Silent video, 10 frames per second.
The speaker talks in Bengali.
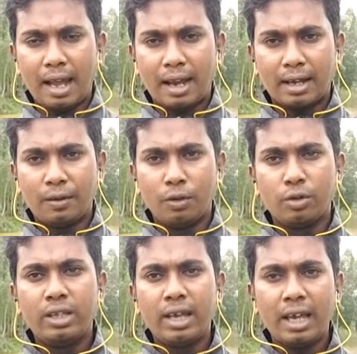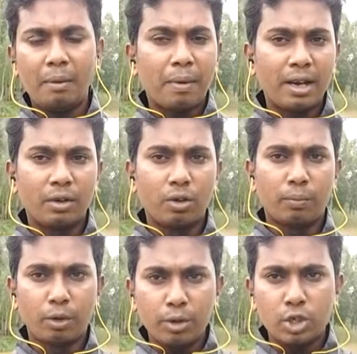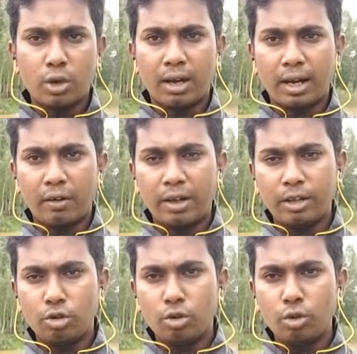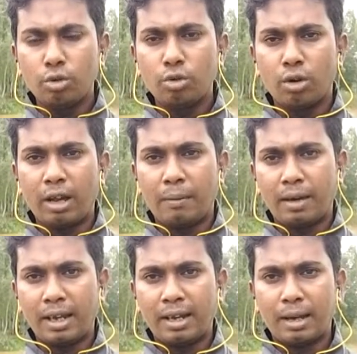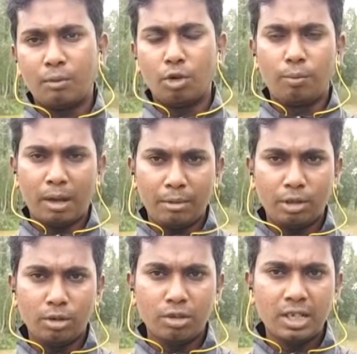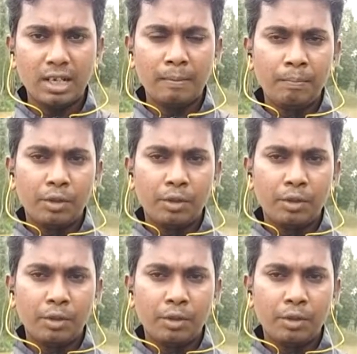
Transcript: এলাকাগুলো দিয়ে এই পানিগুলো প্রবেশ করার কারণে কিন্তু নতুন করে আবার এই গ্রামগুলো প্লাবিত হচ্ছে